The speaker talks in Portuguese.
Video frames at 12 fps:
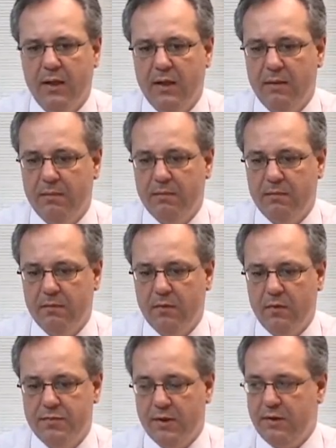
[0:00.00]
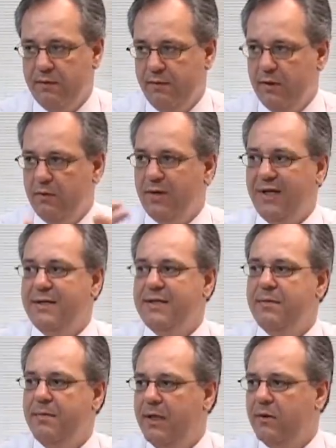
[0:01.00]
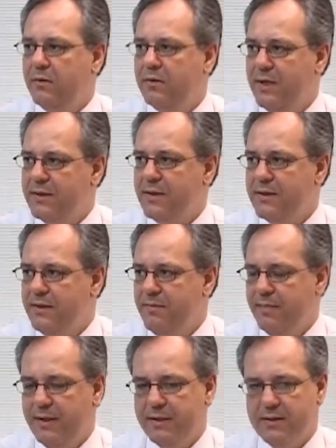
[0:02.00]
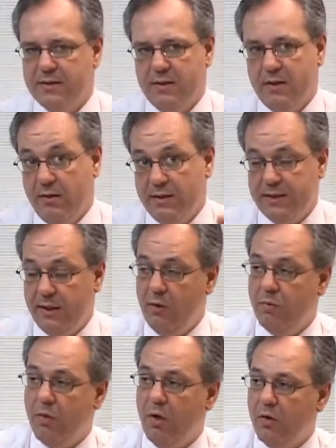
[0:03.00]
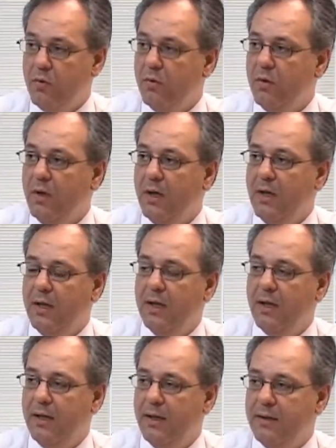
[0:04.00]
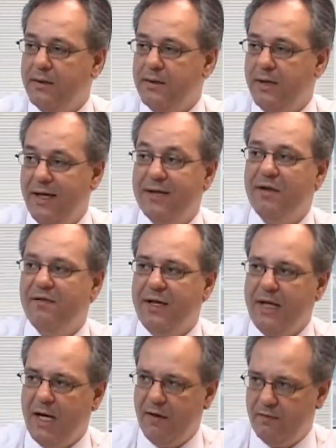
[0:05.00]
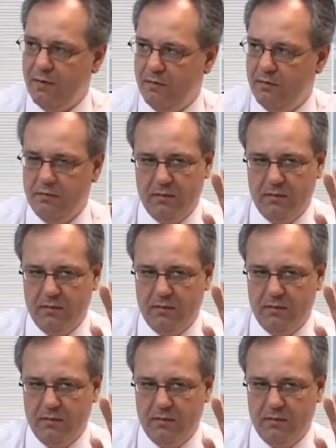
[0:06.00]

uh, objetivando o crescimento destas empresas. Então, esse seria o bloco uh, de renda variável,